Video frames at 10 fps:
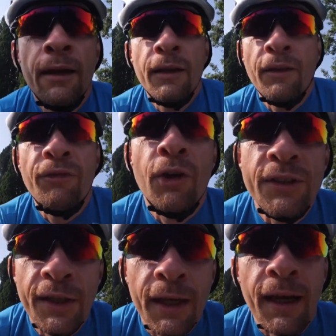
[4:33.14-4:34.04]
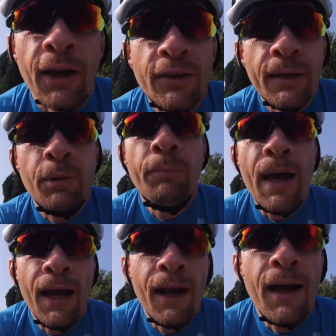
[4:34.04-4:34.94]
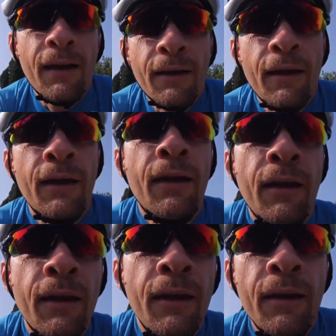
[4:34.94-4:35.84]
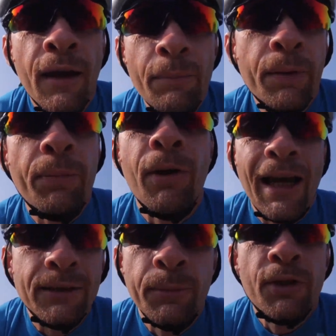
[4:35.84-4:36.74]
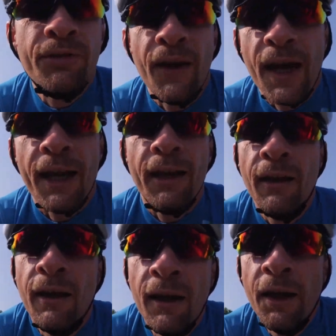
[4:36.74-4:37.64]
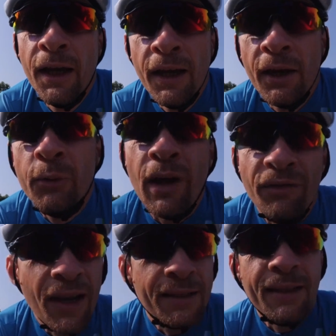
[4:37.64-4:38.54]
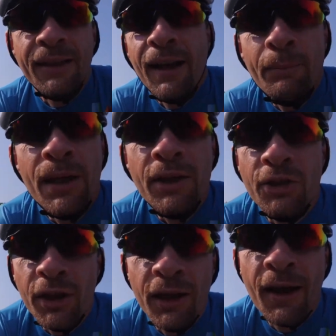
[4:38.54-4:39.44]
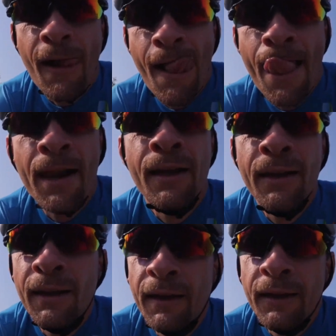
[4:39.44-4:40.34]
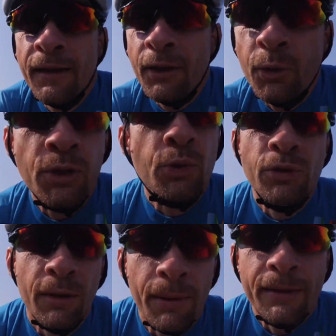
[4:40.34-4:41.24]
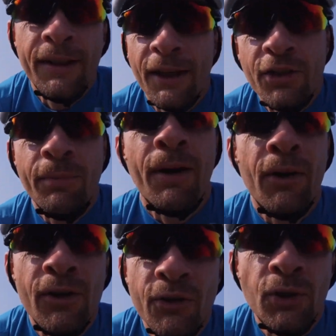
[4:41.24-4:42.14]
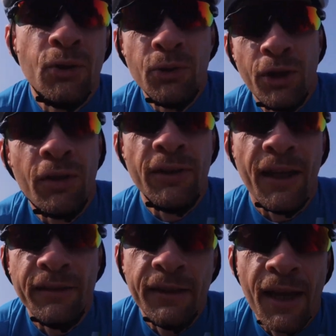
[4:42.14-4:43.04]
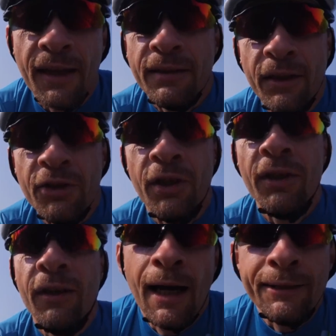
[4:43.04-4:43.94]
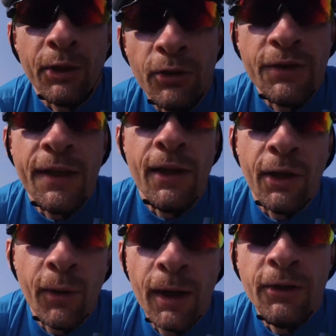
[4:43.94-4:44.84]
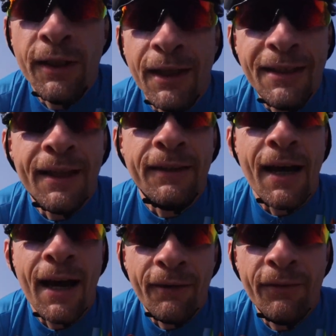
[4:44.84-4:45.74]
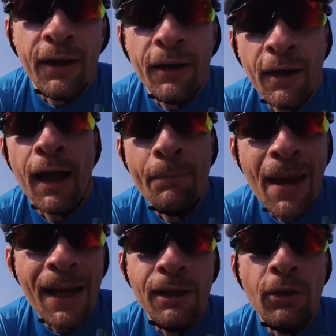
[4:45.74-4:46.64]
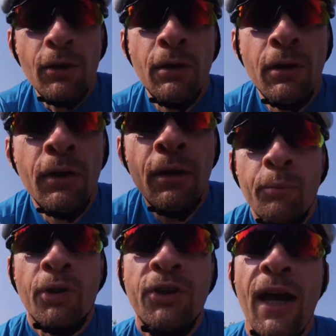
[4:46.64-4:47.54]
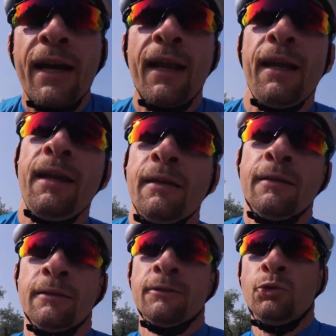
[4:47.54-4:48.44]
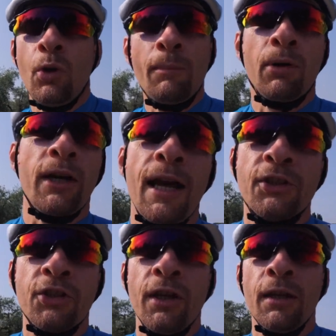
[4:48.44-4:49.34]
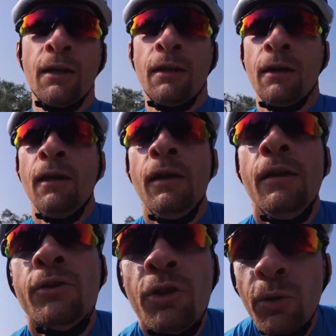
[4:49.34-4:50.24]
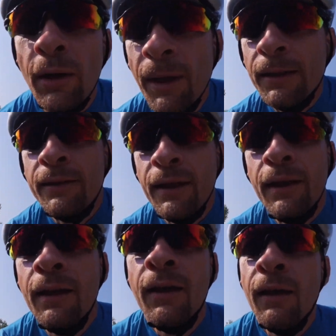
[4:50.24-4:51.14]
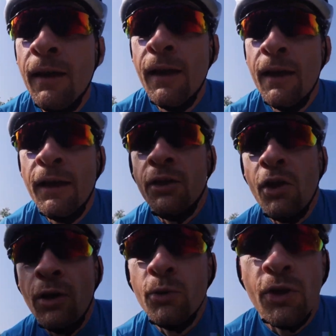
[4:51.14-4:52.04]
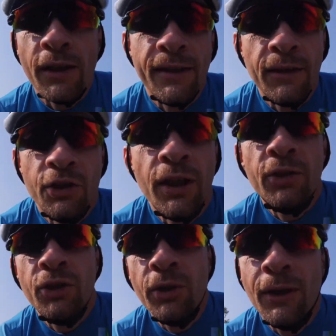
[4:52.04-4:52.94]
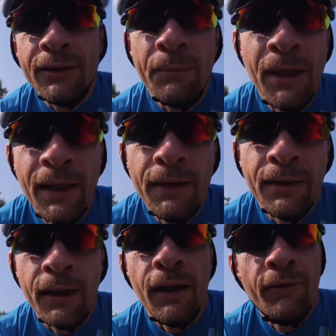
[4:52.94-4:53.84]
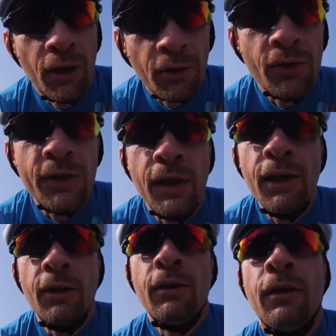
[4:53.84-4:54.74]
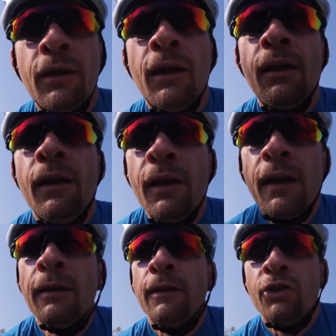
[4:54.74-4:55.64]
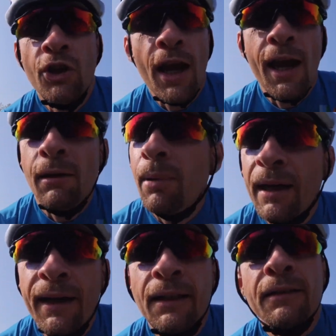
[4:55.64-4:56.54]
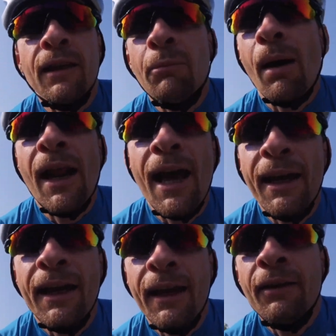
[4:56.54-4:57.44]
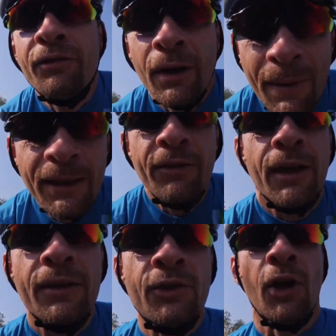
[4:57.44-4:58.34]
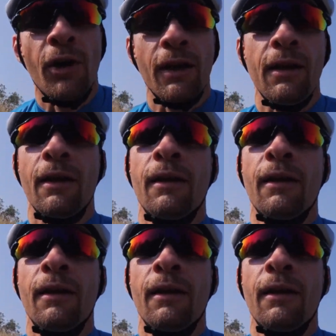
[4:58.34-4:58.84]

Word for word: che forse la cosa più bella è proprio l'atmosfera una festa della bici in cui tutti partecipano e sono tutti contenti di esserci. Altro consiglio è quello di idratarvi al meglio, portare due borracce sicuramente, io le uso da 750 ml e ve lo consiglio, gel, barrette, banane, fermatevi per i story,